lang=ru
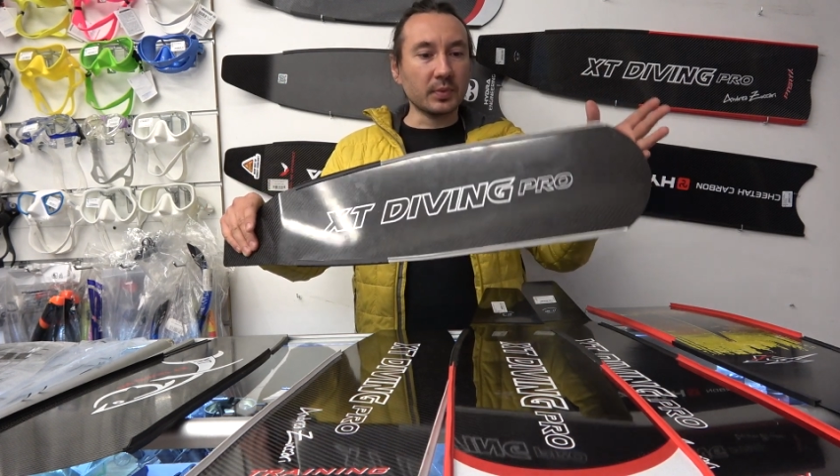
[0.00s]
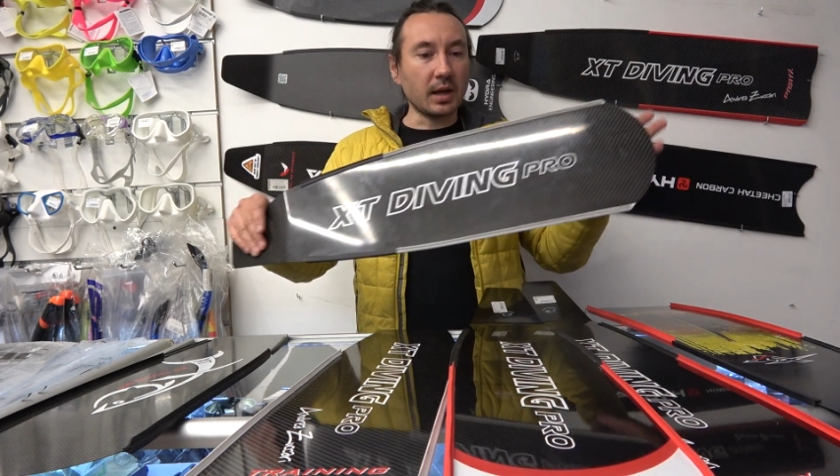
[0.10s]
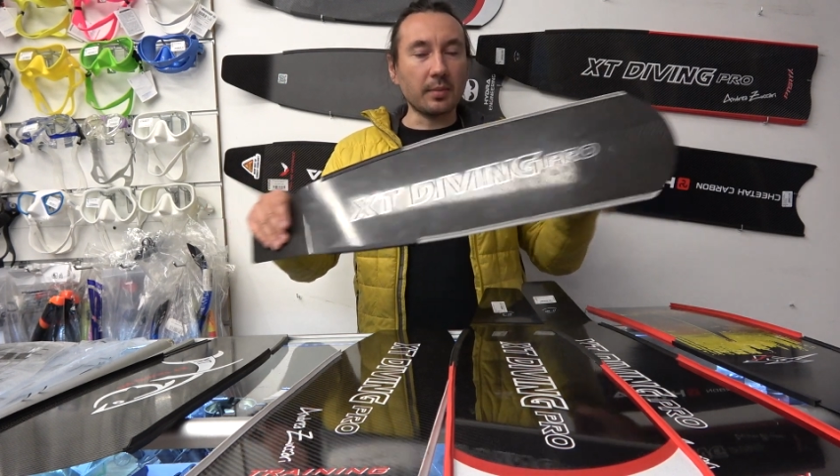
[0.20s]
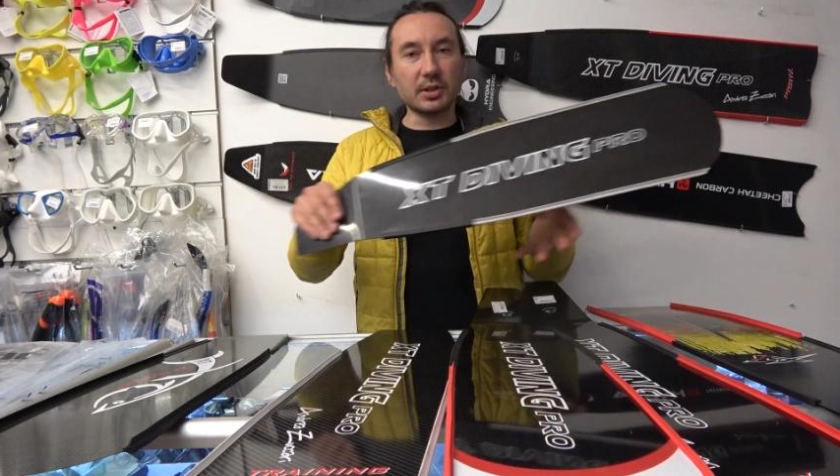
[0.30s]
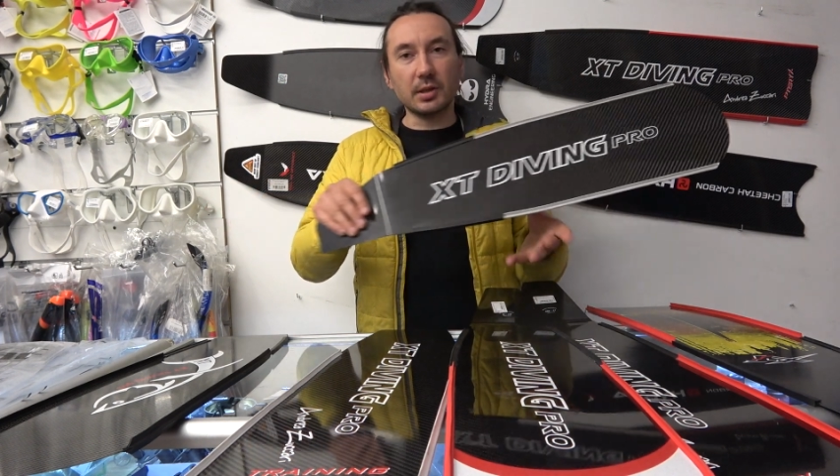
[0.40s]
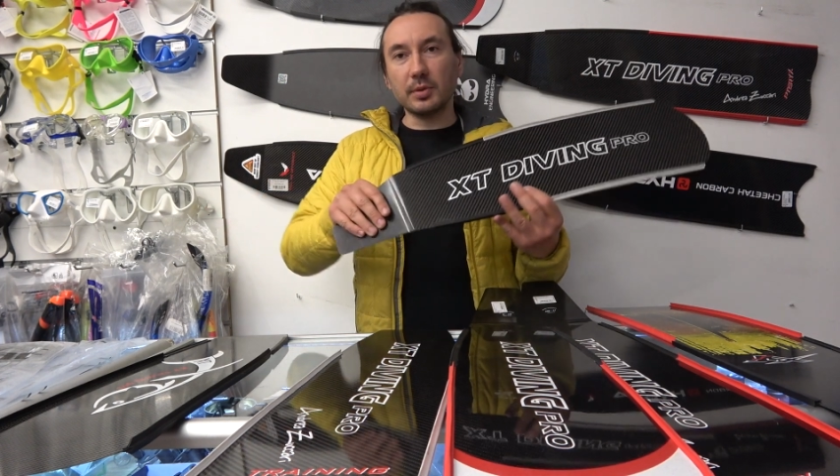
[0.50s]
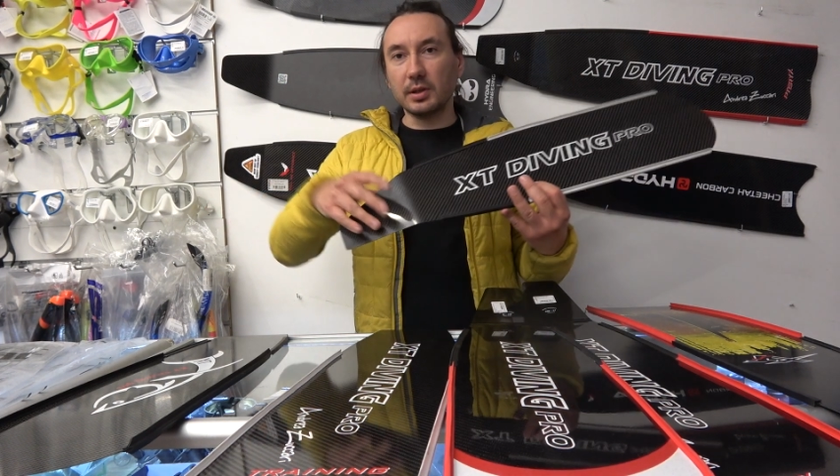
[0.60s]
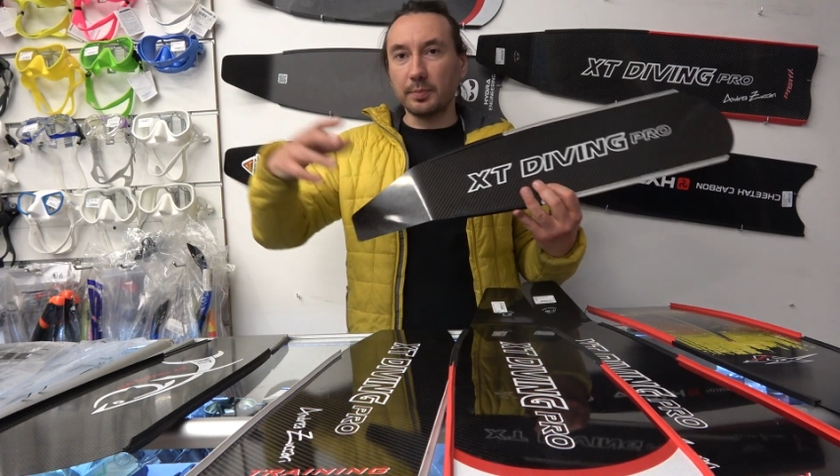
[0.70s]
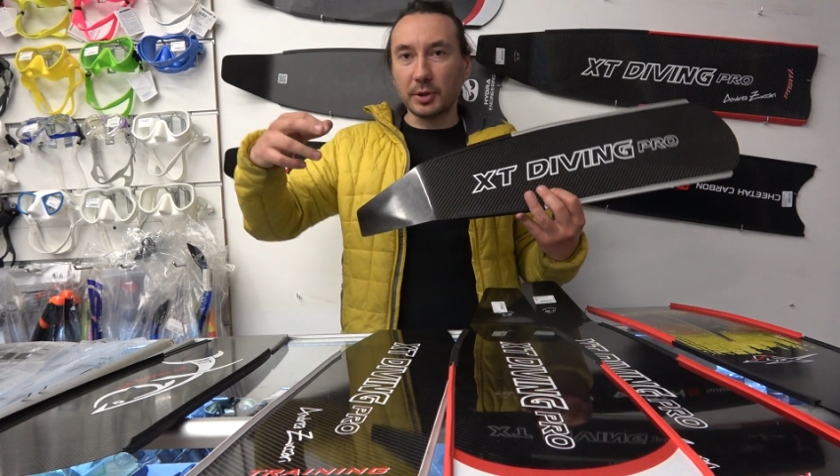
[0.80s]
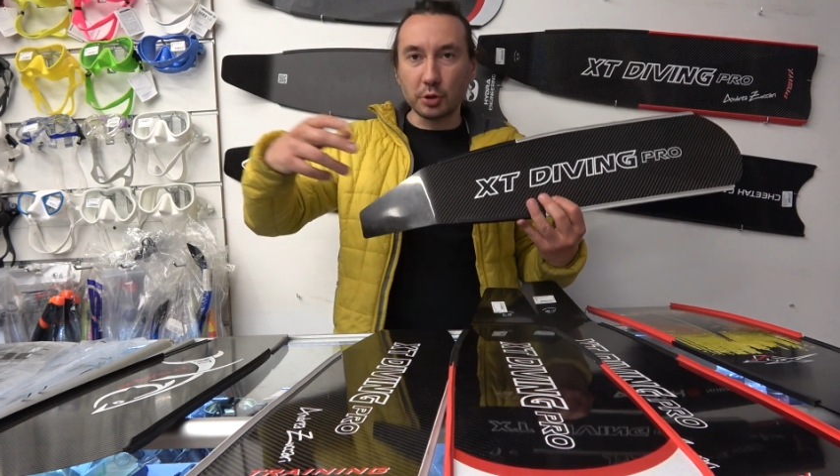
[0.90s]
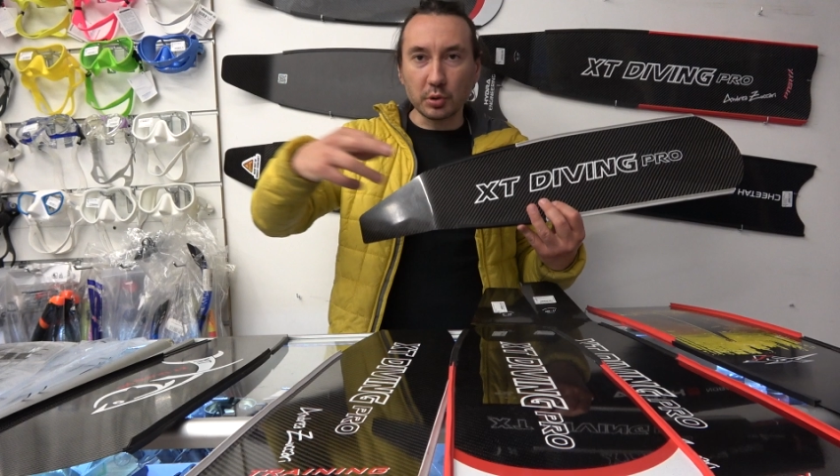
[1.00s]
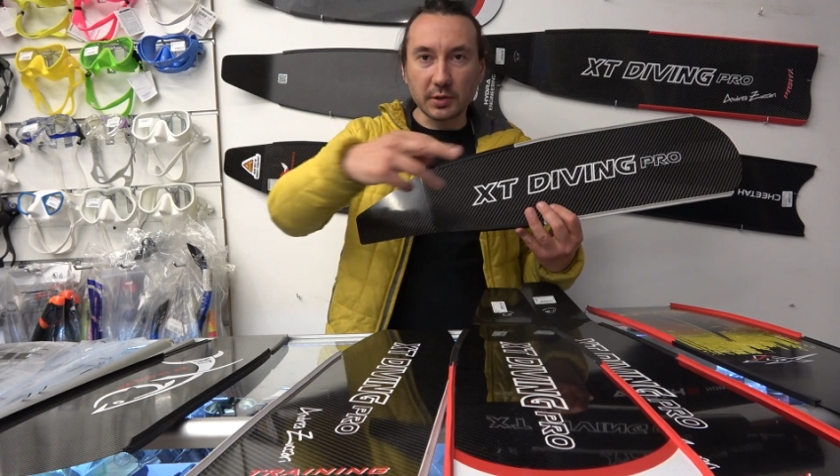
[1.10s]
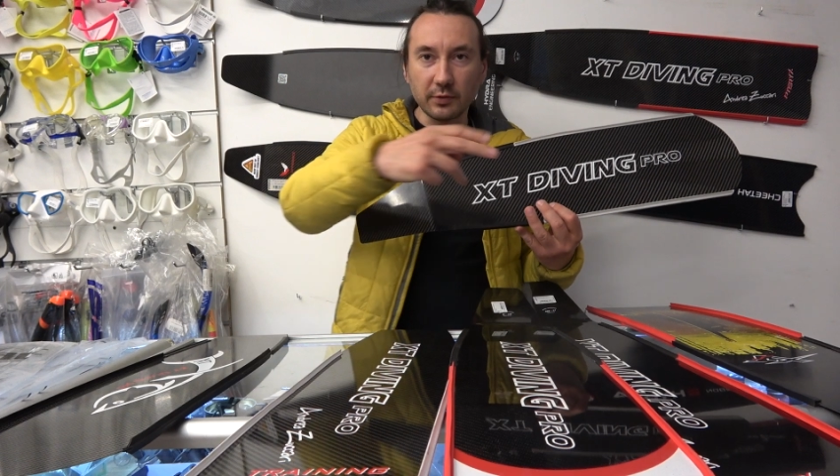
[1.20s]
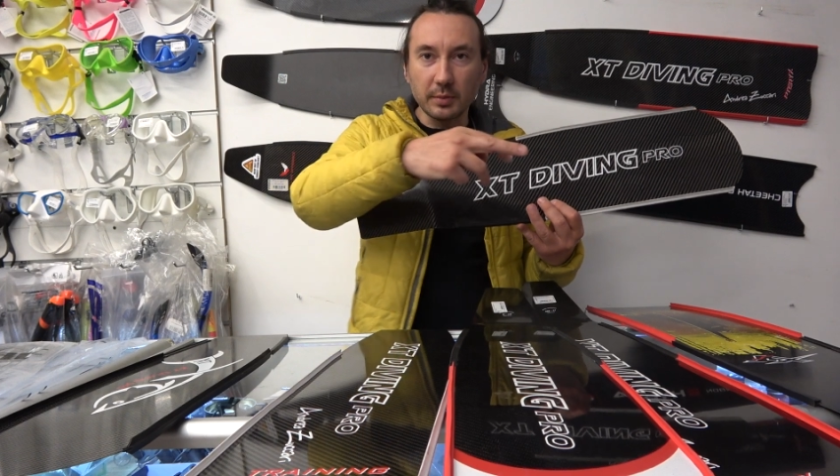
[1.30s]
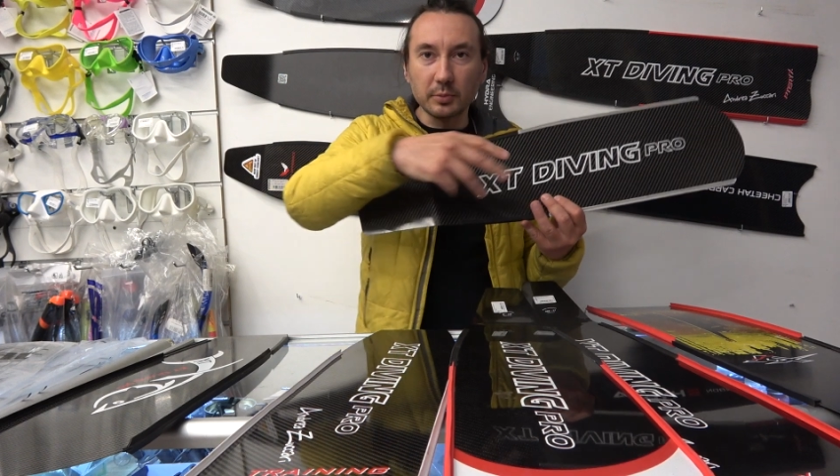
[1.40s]
Там, где мы
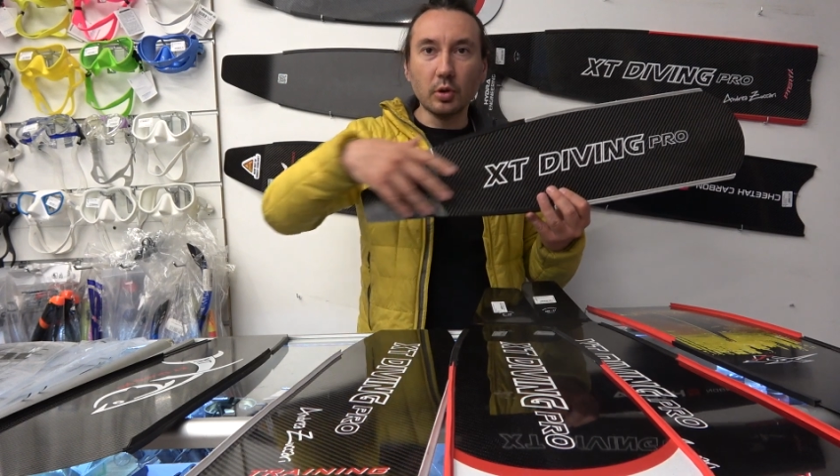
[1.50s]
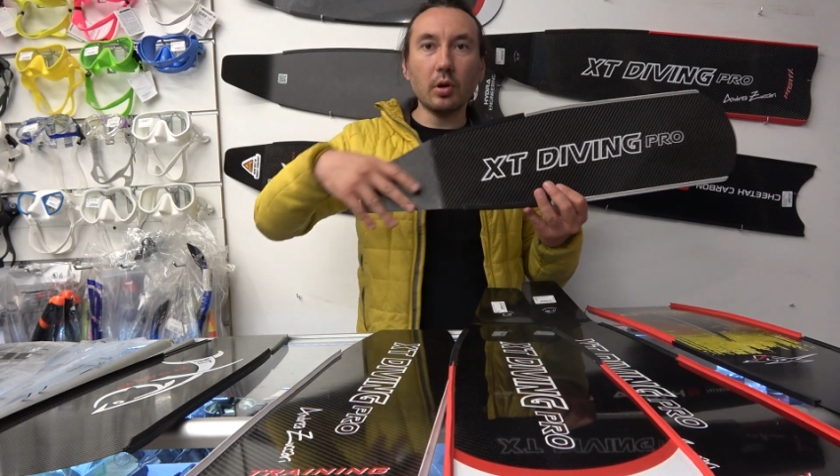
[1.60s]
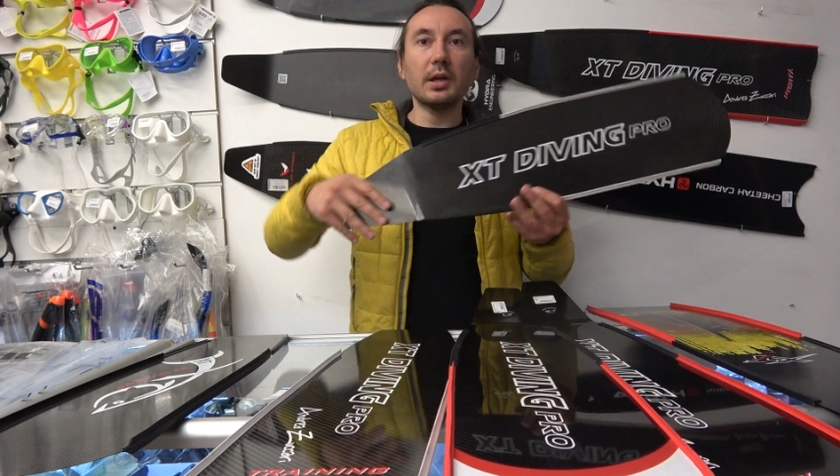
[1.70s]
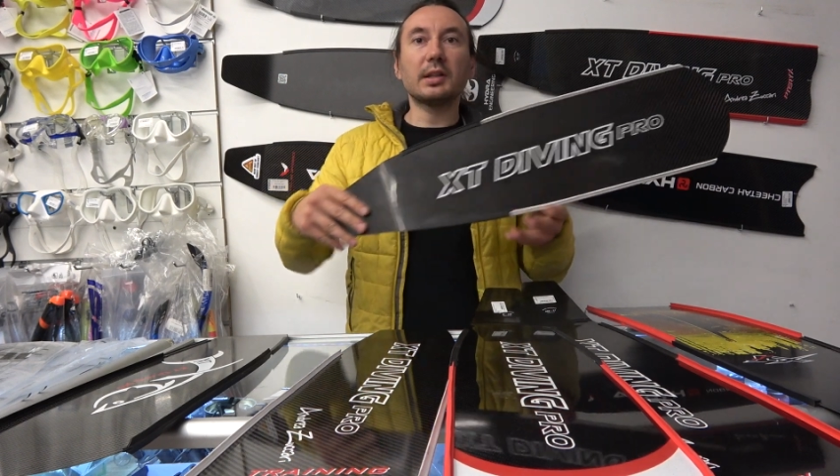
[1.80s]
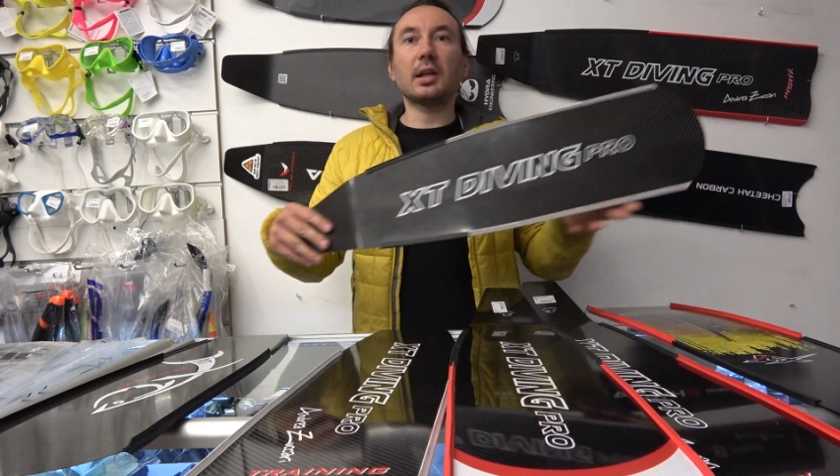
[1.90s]
прочесываем дно,